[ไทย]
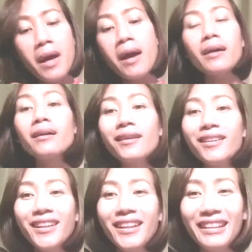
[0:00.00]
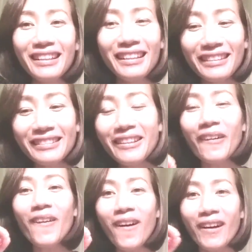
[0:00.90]
มากๆ เดี๋
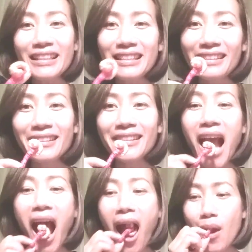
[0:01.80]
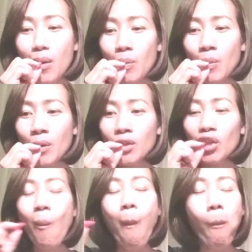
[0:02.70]
ยวขออีกชิ้นหนึ่งอือหือ